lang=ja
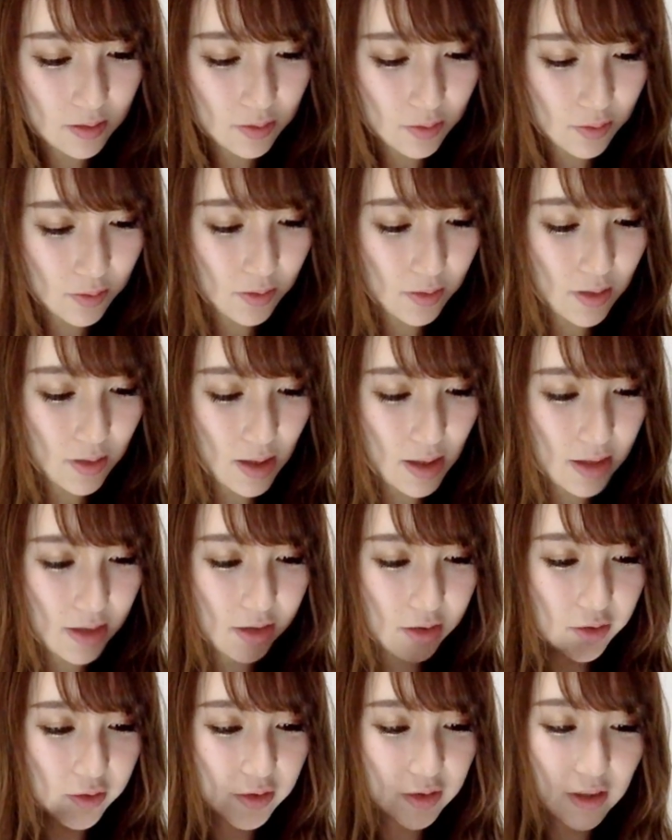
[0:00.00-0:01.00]
そう、
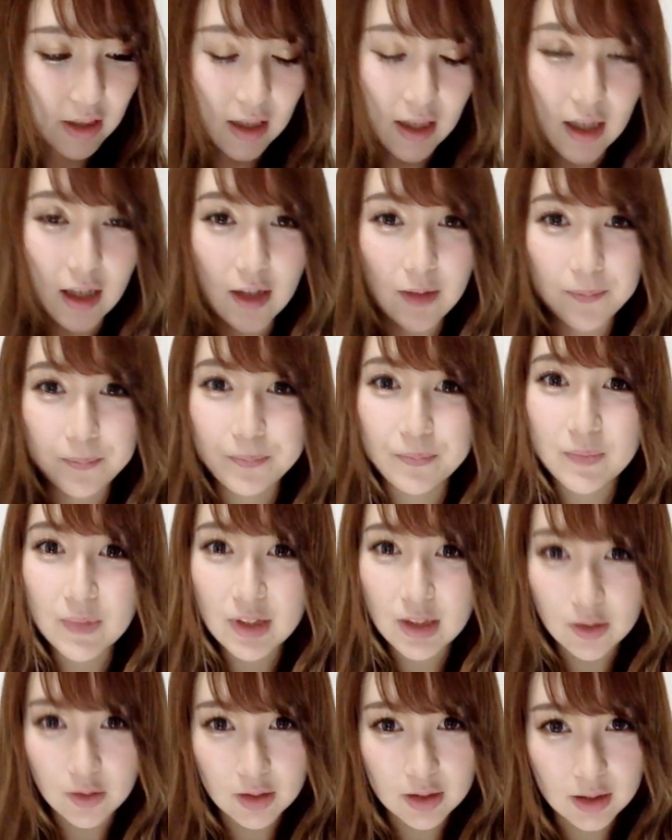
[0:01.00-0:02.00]
エイジんが
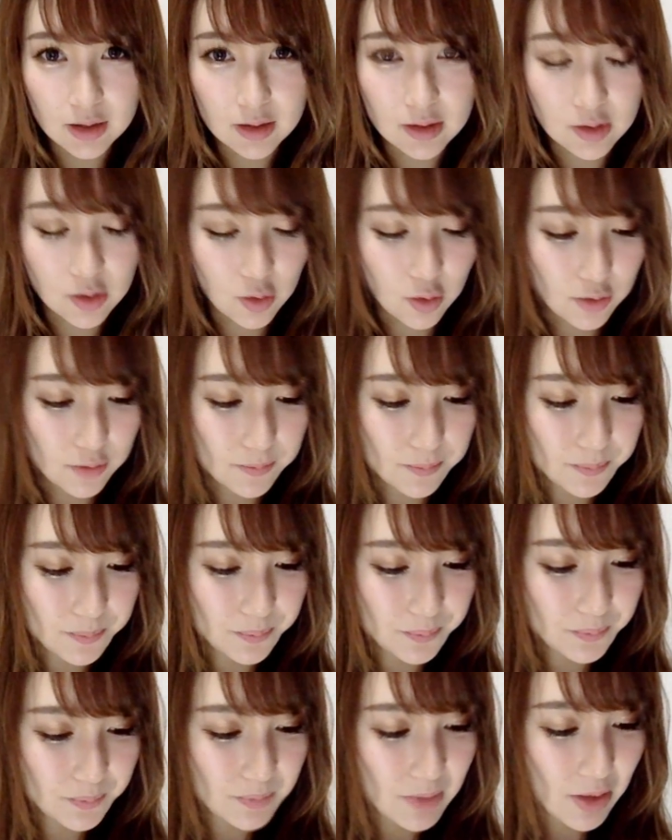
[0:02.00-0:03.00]
来てくれたんですよ。
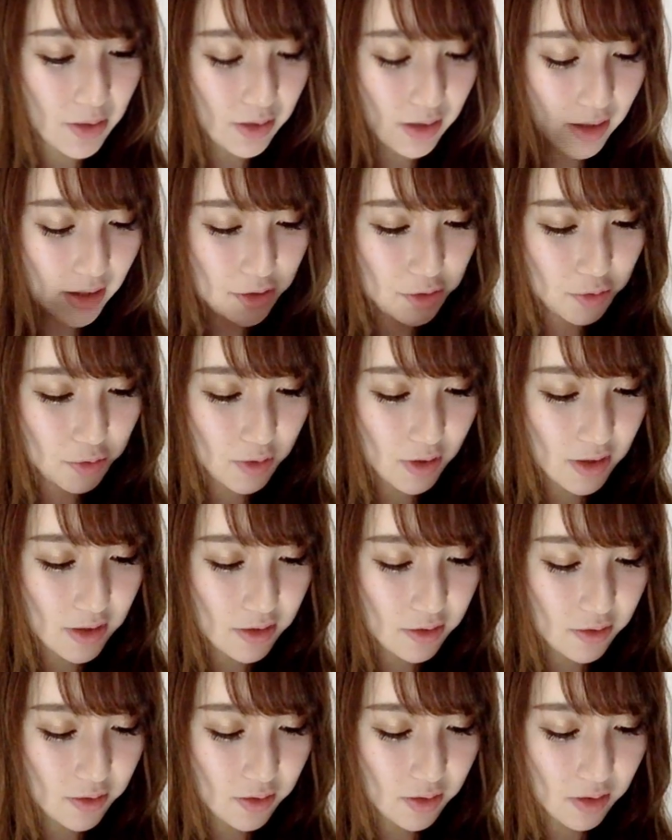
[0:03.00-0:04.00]
なのでね、ちょっと
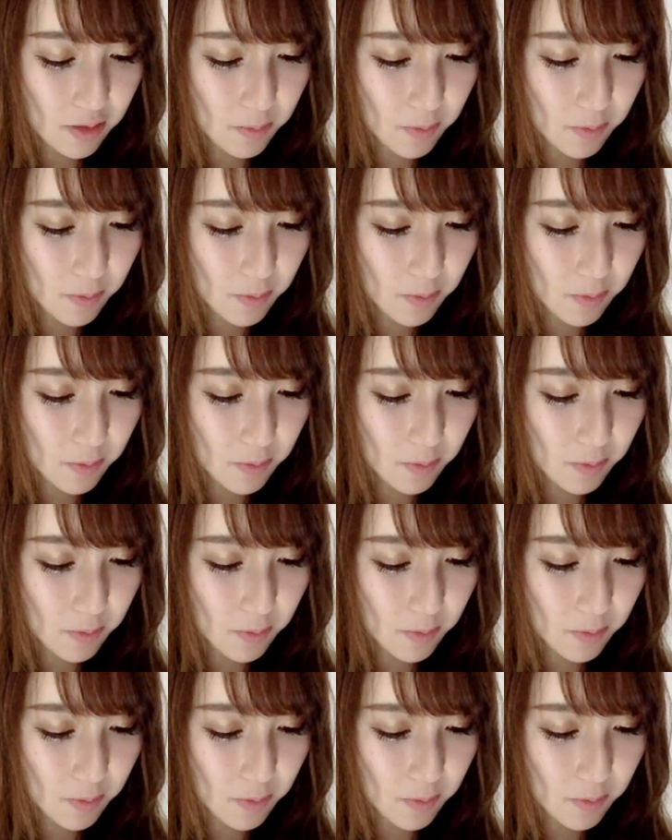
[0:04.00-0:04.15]
エイジ君に